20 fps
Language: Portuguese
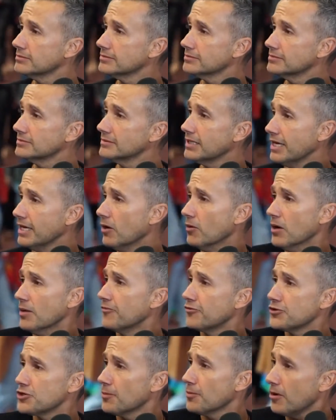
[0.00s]
Uhum. Eu amo
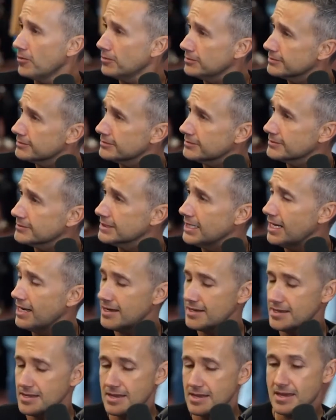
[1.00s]
futebol. Né?
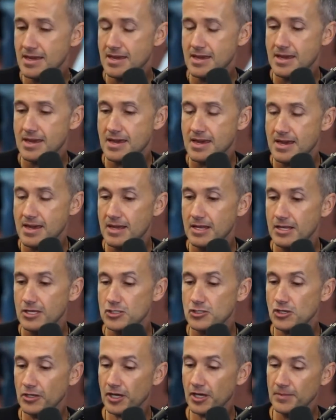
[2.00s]

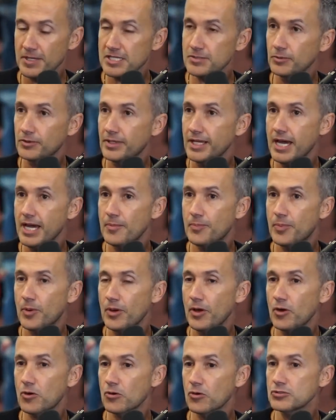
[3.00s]
Só que, ao mesmo tempo,
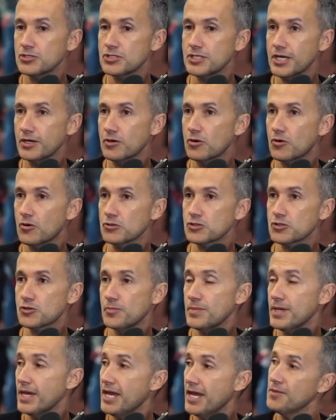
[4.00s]
eu consigo
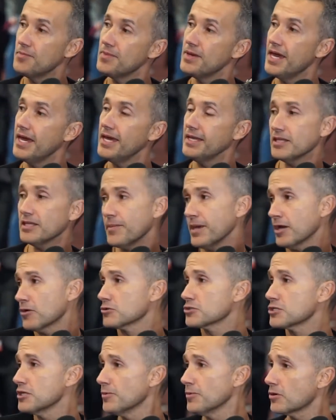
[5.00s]
consumir a NBA e também
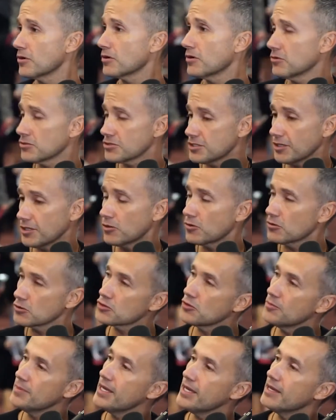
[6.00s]
consigo, consigo
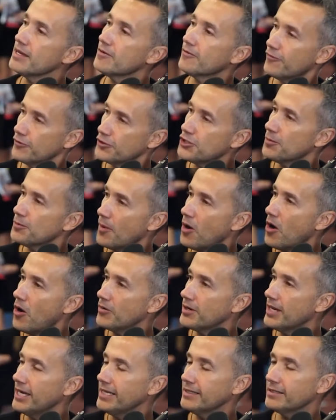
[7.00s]
consumir o futebol.
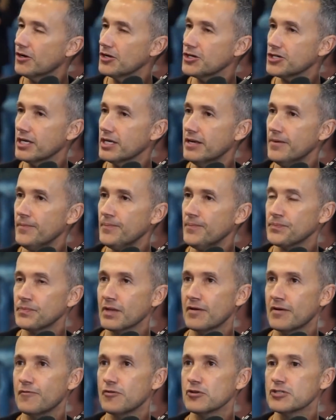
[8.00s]
Né? Então, acho que
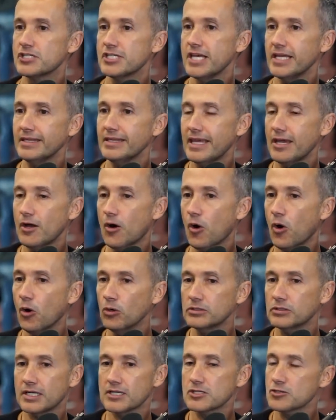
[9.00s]
você ter
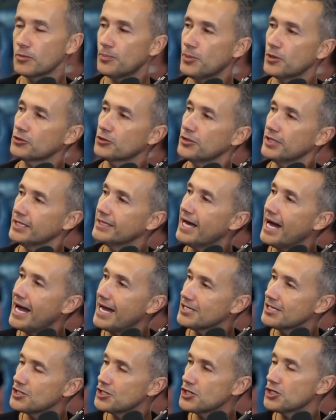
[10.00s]
outras
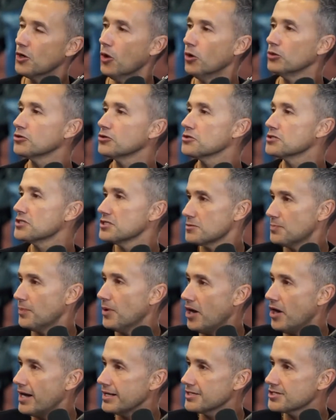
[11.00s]
oportunidades de outros
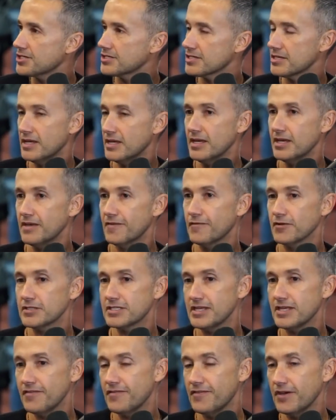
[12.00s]
esportes,
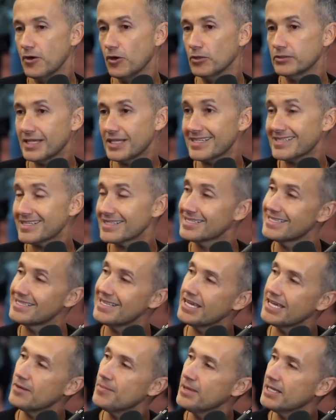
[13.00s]
você vê outras
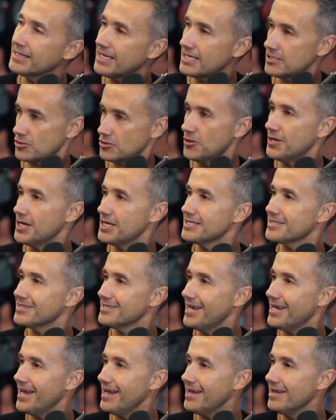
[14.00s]
segmentações.
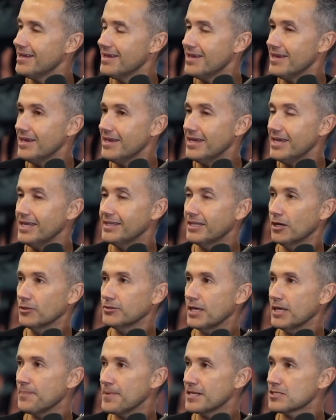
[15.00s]
Né? Então
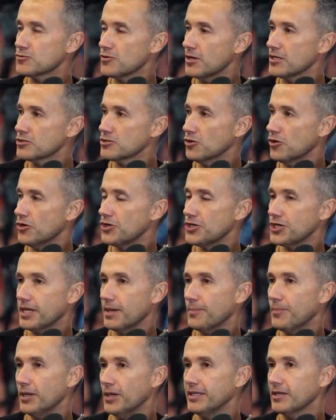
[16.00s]
tem pessoas hoje que
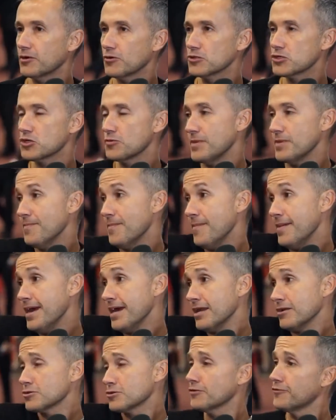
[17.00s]
podem consumir
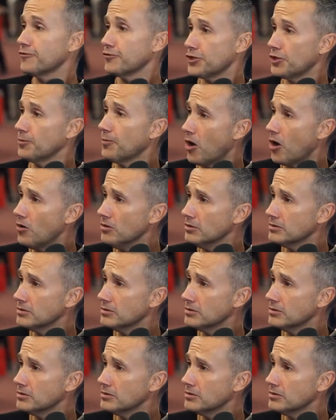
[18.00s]
menos o futebol